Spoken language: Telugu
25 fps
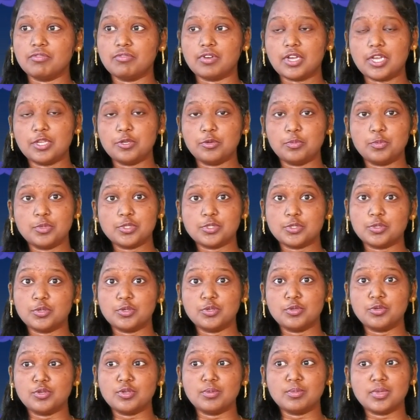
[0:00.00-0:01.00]
ఫైవ్ రూపీస్ రూపీస్
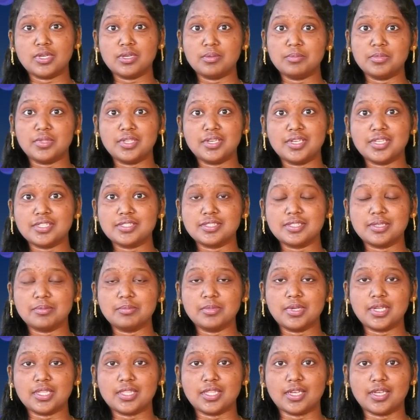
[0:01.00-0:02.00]
కొనుక్కుని మనం తినేస్తాం
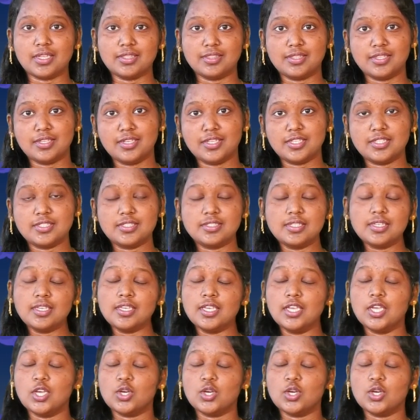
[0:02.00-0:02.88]
కదా తినేసి